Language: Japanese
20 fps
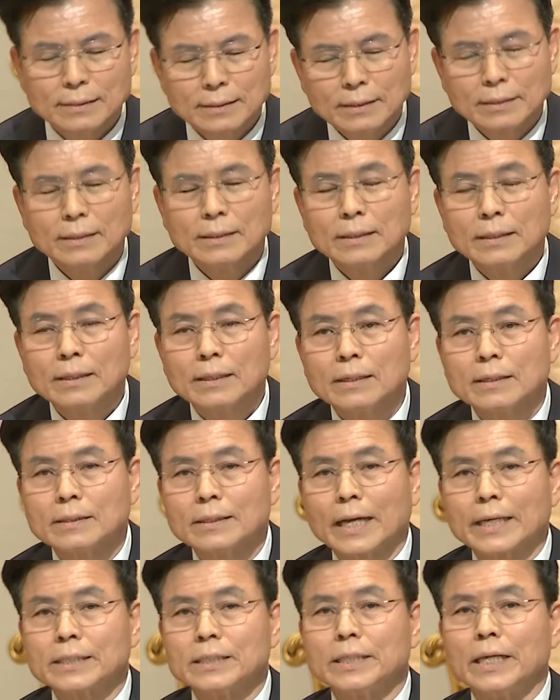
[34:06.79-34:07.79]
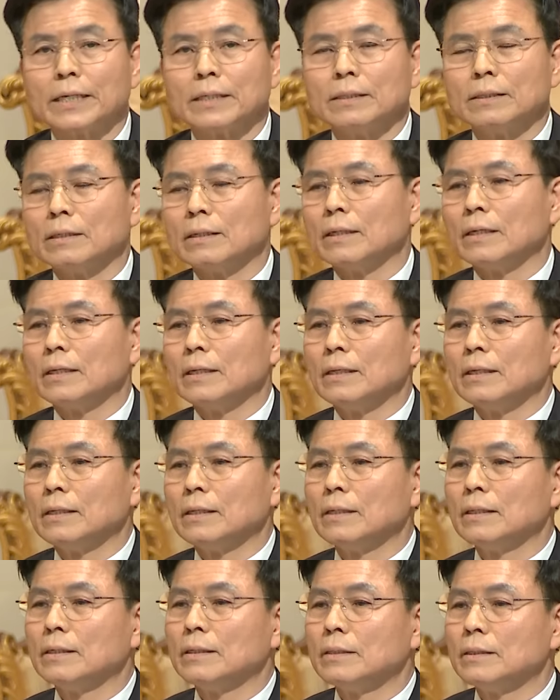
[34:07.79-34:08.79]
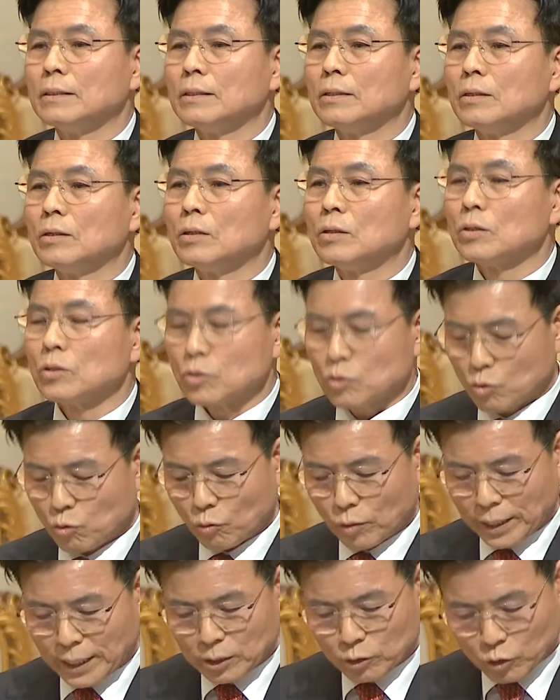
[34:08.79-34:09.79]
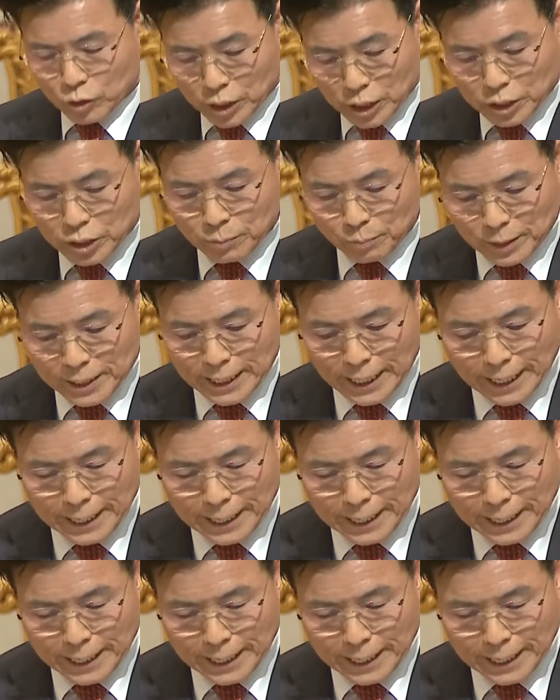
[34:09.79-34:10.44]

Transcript: にすることがどれだけ幸せであるかということを